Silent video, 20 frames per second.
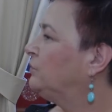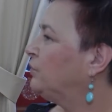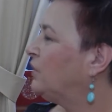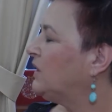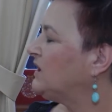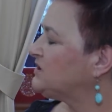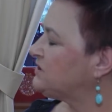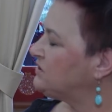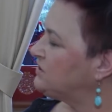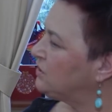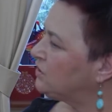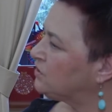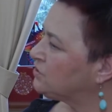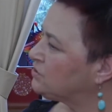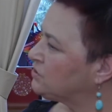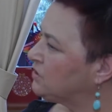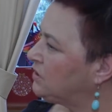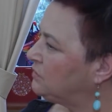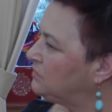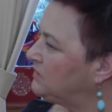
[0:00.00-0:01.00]
Właśnie o
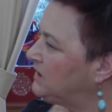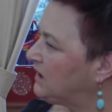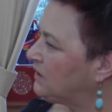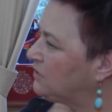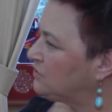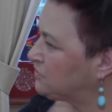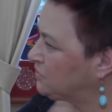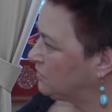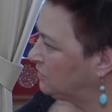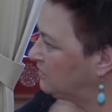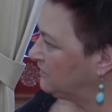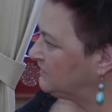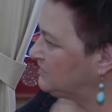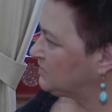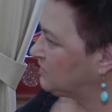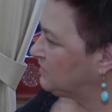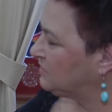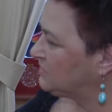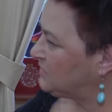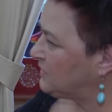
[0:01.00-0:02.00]
szkoły jako
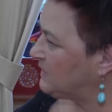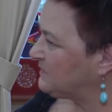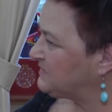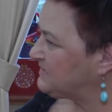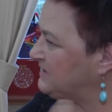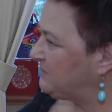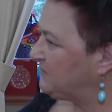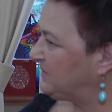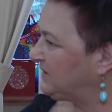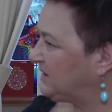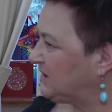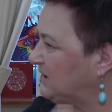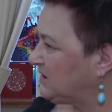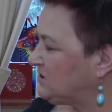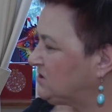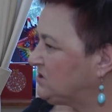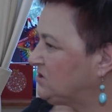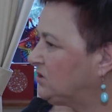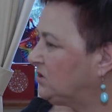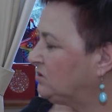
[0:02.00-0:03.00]
środowisko chciałam
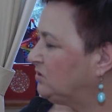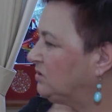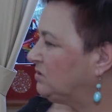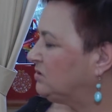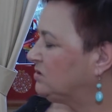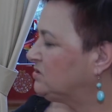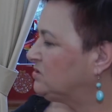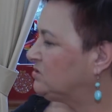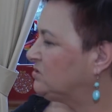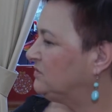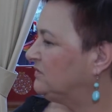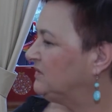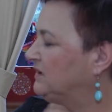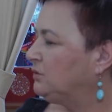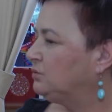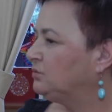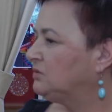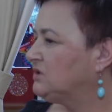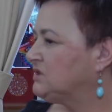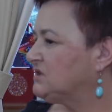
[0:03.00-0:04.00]
zapytać. To dotyczy
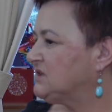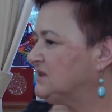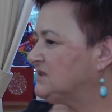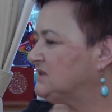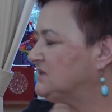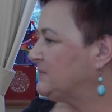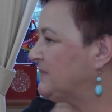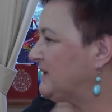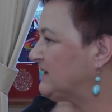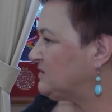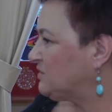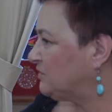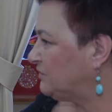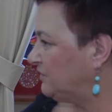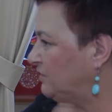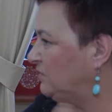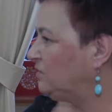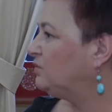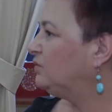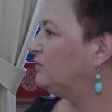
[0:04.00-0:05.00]
wielu tysięcy
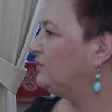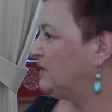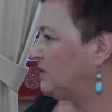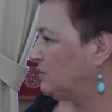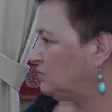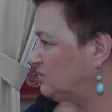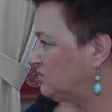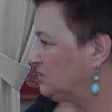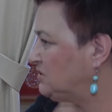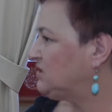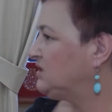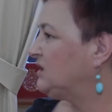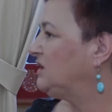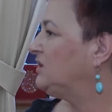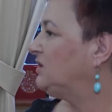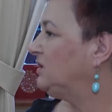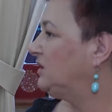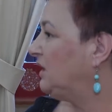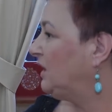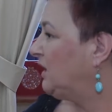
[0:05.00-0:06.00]
pracowników,
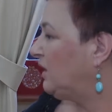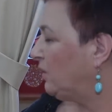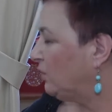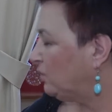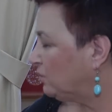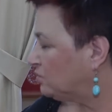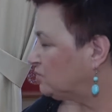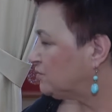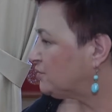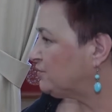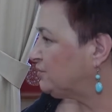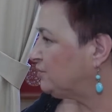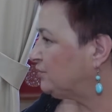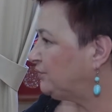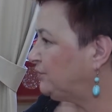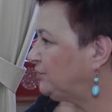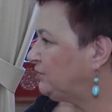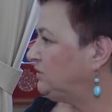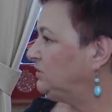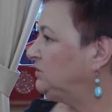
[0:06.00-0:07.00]
nauczycieli,
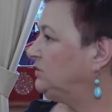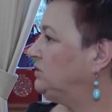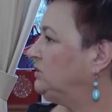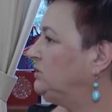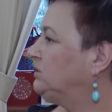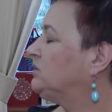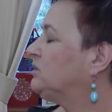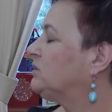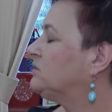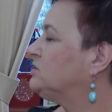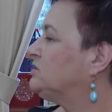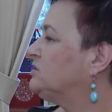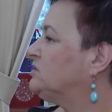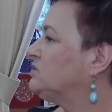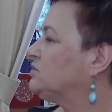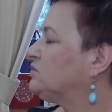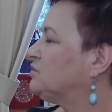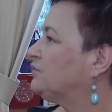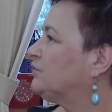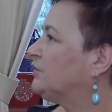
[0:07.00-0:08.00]
uczniów i ich
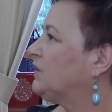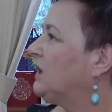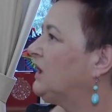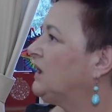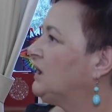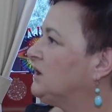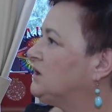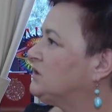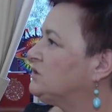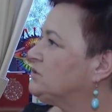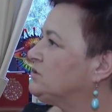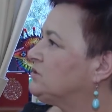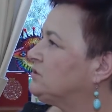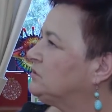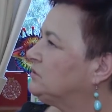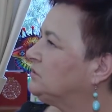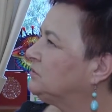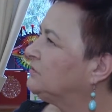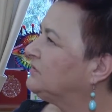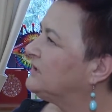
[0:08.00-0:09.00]
rodziców.
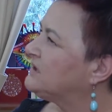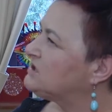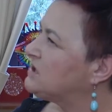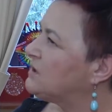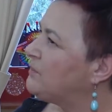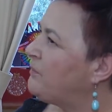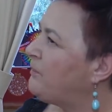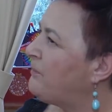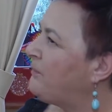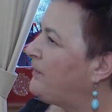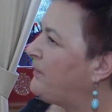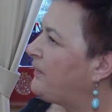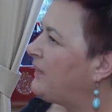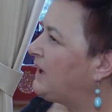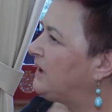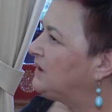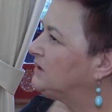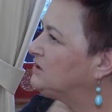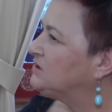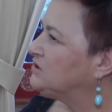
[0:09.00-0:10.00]
Czy uważa
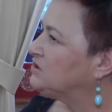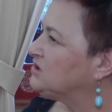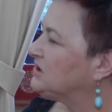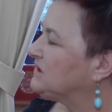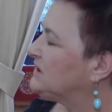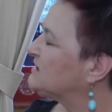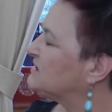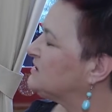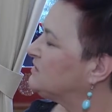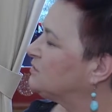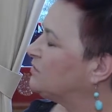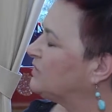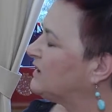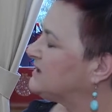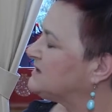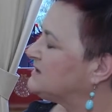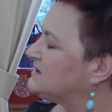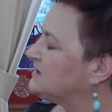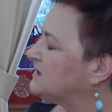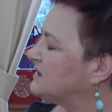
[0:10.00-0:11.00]
Pani, że ta
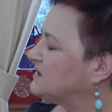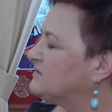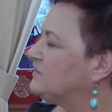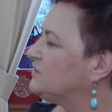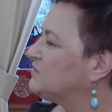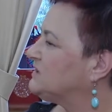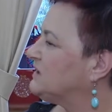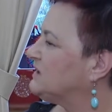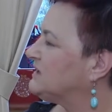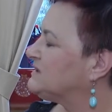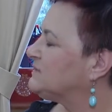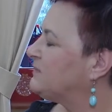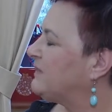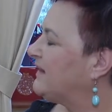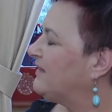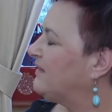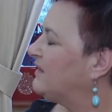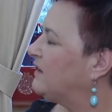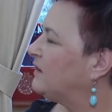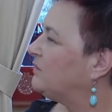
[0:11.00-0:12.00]
sytuacja związana z
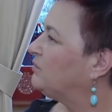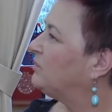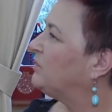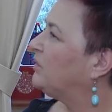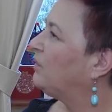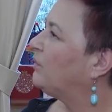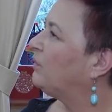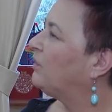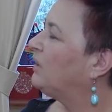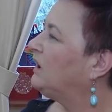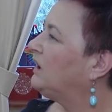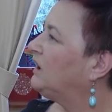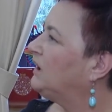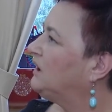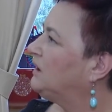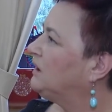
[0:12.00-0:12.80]
pandemią